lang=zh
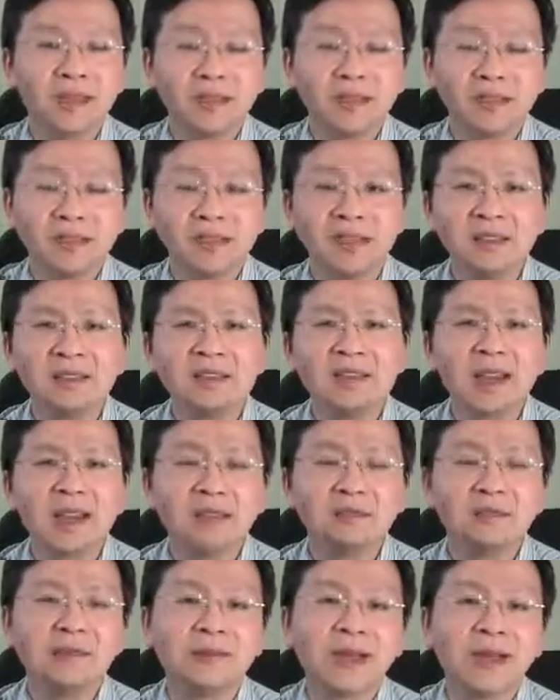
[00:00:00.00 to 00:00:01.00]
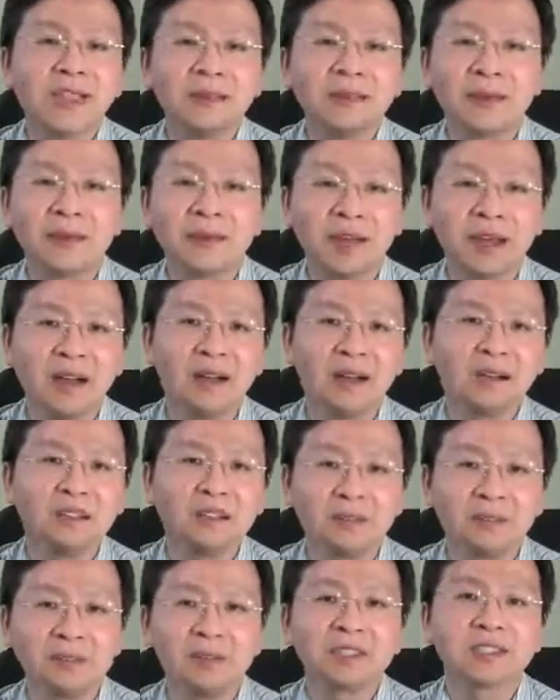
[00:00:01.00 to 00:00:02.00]
听起来五百亿美元好
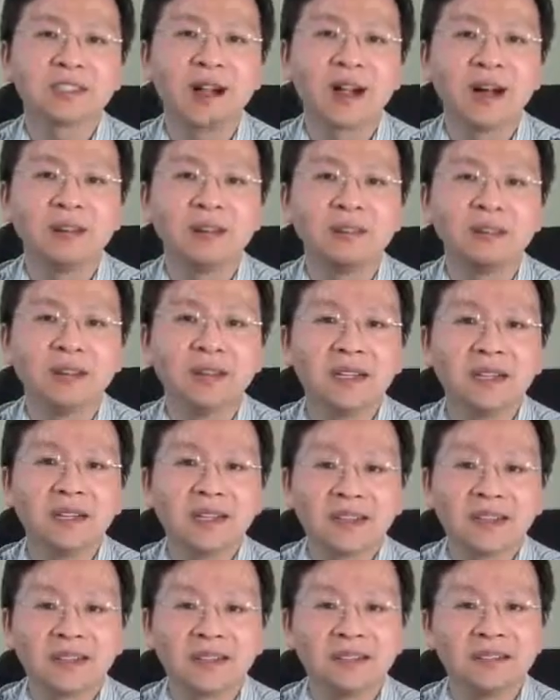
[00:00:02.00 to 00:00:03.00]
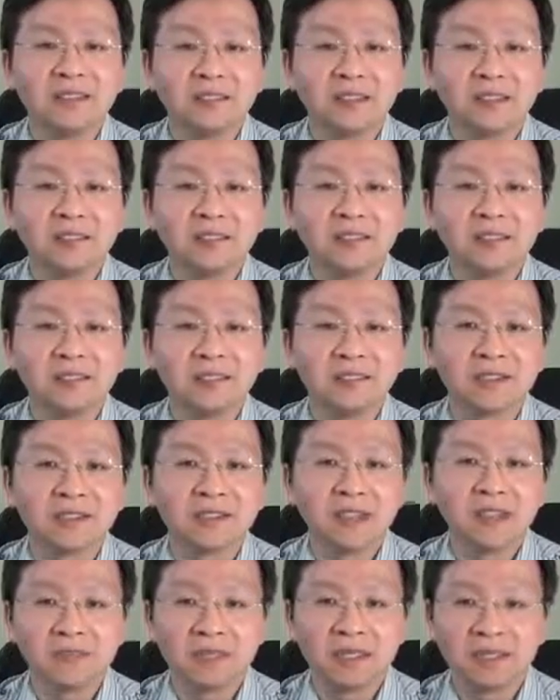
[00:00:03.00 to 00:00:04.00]
像不少，但是要知道，习
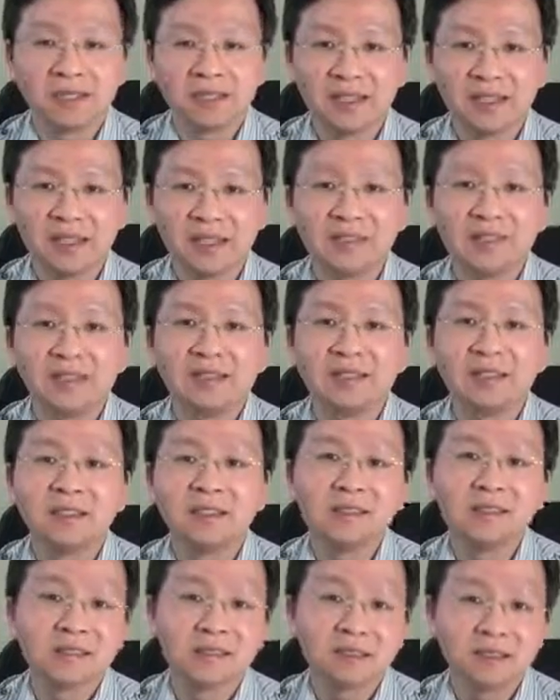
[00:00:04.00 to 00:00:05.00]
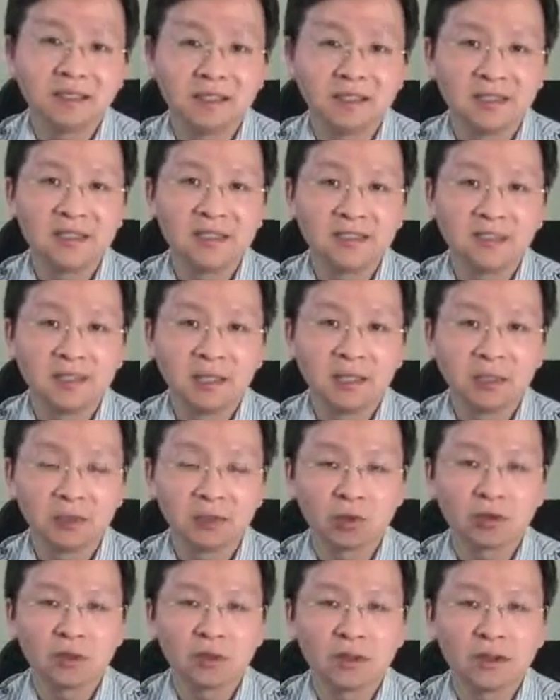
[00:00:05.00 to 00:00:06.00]
近平第一个任期已经接近结
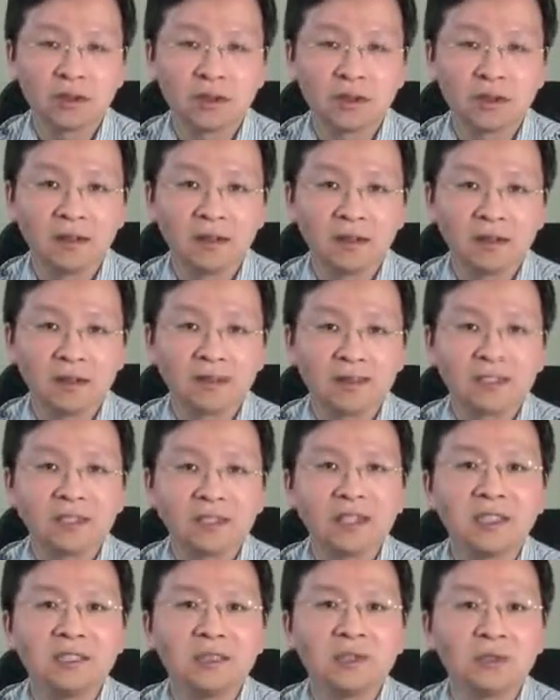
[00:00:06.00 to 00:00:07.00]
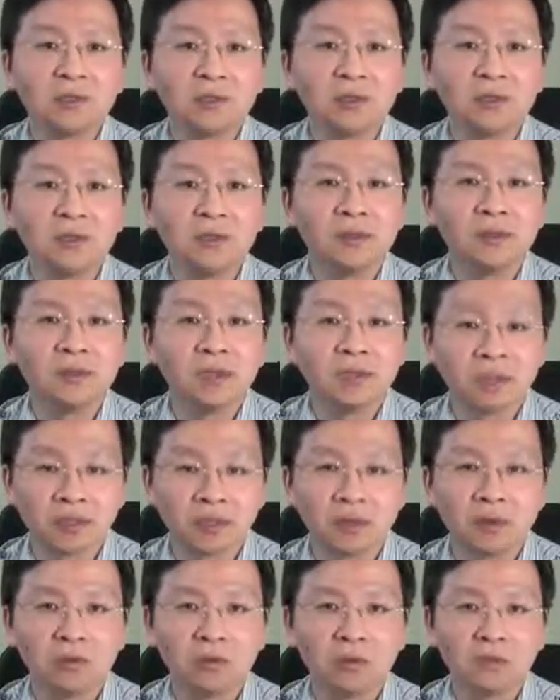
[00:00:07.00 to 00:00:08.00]
束了，那么这种规模的
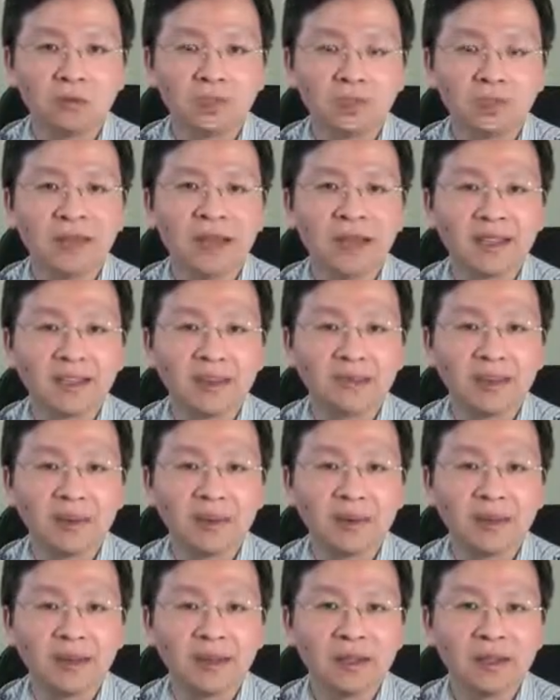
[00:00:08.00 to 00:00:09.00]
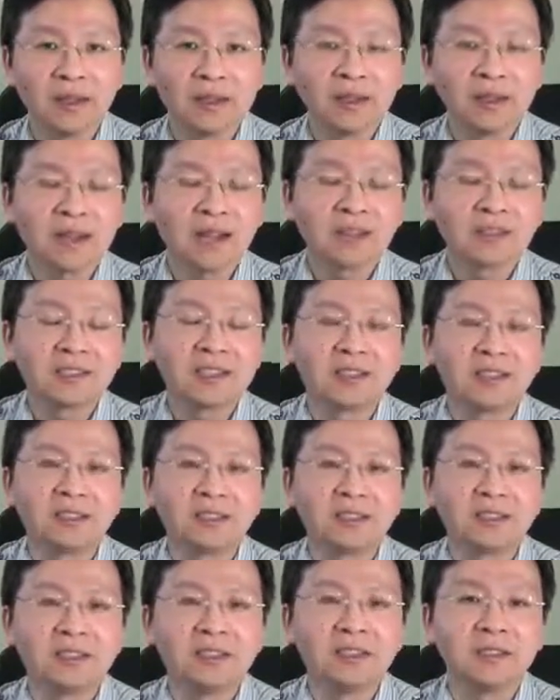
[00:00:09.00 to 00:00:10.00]
投入几百亿美元，和他
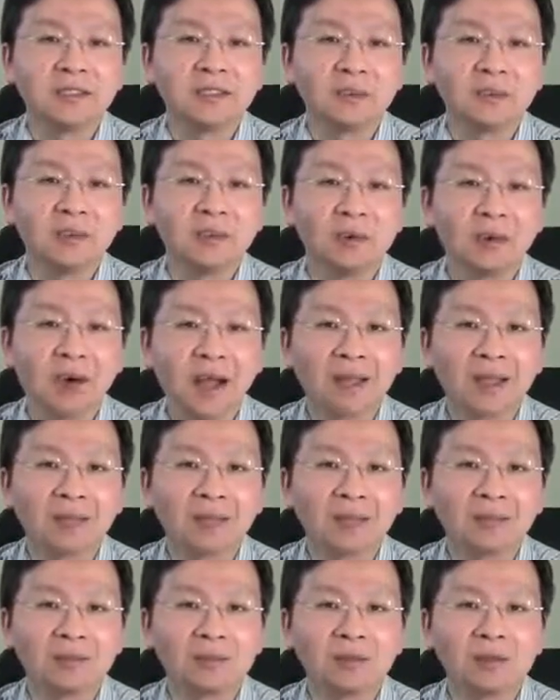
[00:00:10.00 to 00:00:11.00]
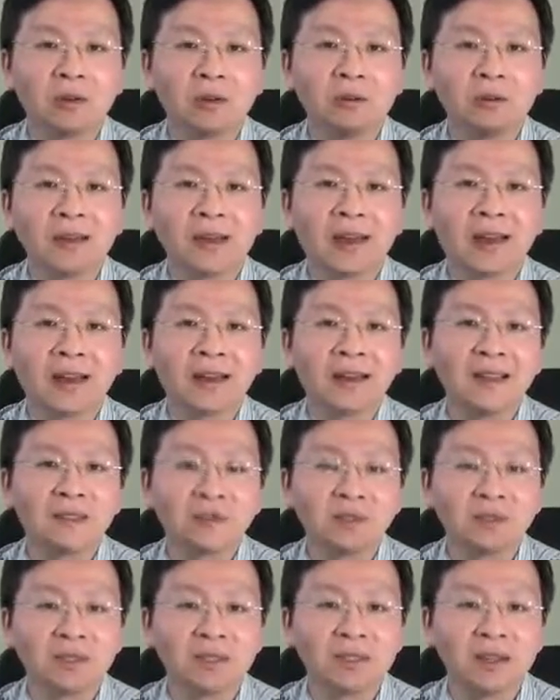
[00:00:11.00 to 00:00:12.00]
整个规划的这种宏大来
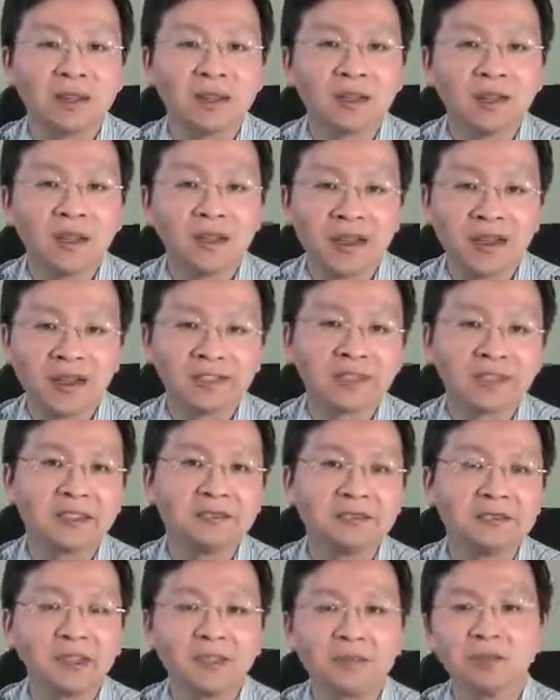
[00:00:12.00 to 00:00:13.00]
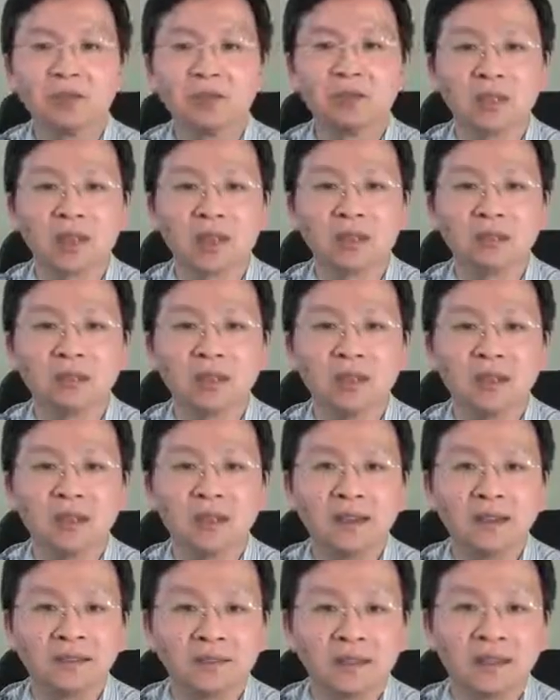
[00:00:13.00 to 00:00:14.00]
说呢，还是很微不足道的。
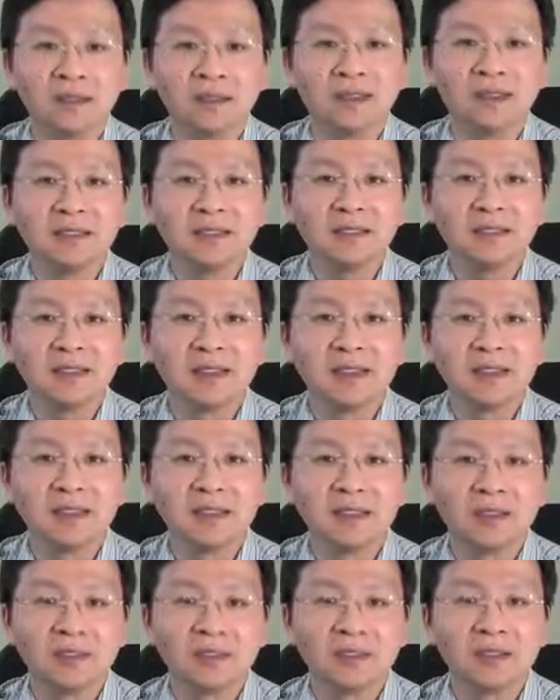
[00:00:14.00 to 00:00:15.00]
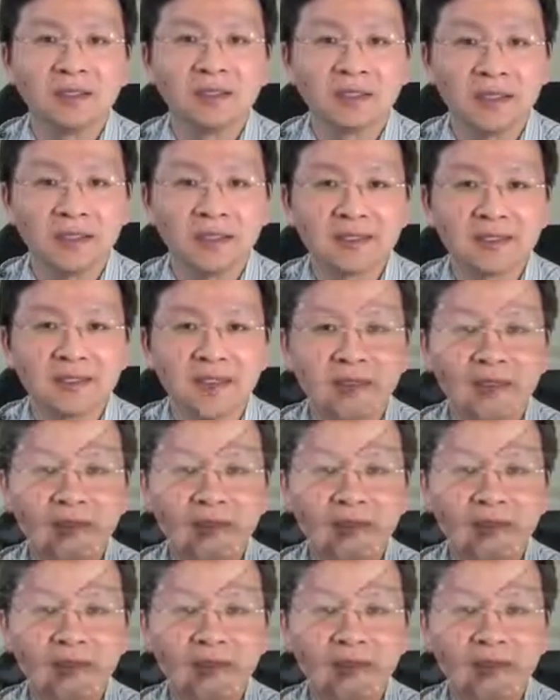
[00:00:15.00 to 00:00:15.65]
相应的，就是现在